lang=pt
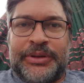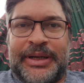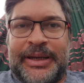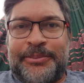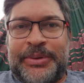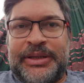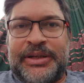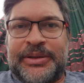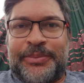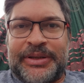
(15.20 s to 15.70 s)
em
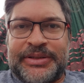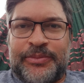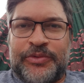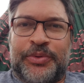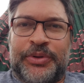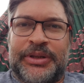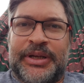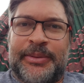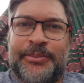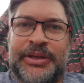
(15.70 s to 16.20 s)
Indaiabira, já passamos
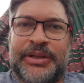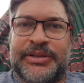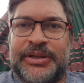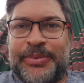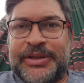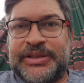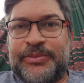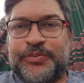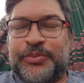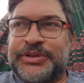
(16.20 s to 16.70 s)
por Indaiabira, já
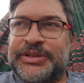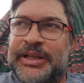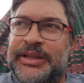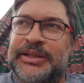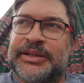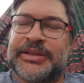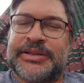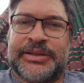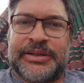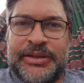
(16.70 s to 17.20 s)
passamos por
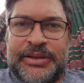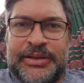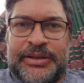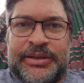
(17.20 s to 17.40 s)
Salinas,